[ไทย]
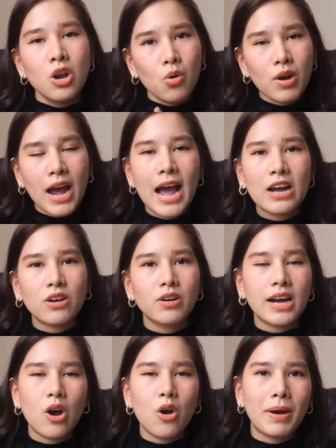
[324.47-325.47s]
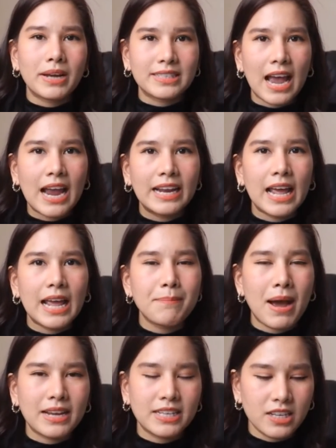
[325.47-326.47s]
ลูกค้าก็เข้ามาใช้ได้
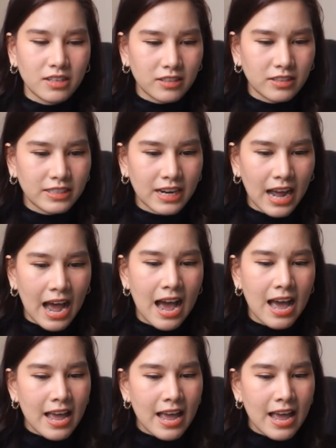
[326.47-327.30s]
มากยิ่งขึ้นค่ะ